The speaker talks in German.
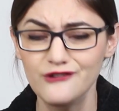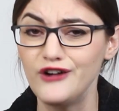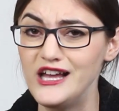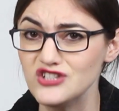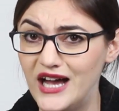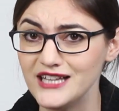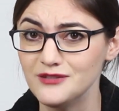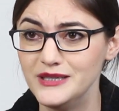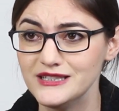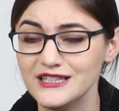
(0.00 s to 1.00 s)
falsch
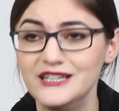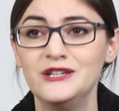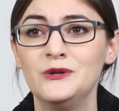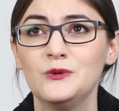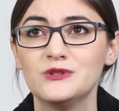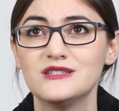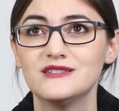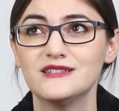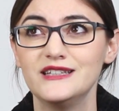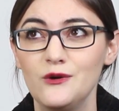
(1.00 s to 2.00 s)
atmet. Und
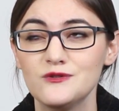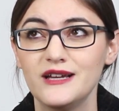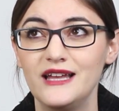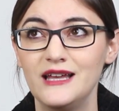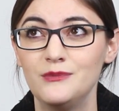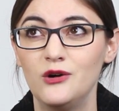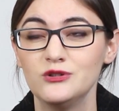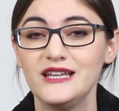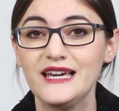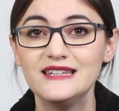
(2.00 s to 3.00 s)
genauso kann aber
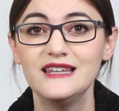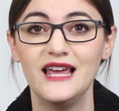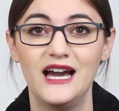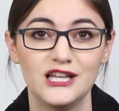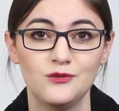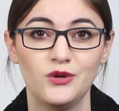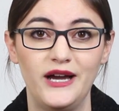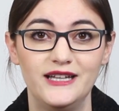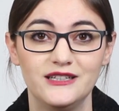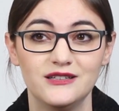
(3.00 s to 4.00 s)
auch die richtige Atmung
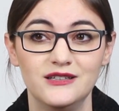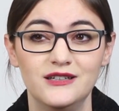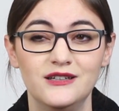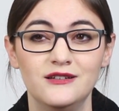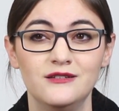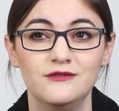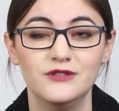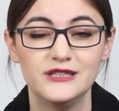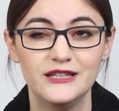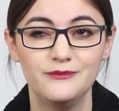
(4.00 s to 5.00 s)
einen
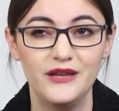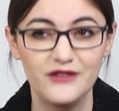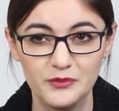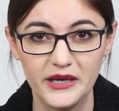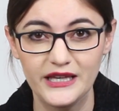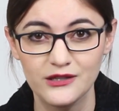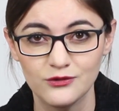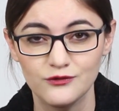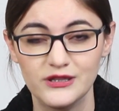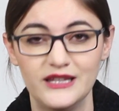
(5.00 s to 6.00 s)
wirklich Mehrwert bringen
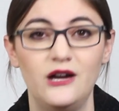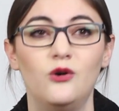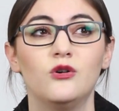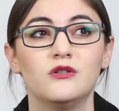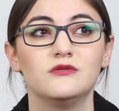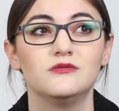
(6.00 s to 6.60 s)
und wirklich auch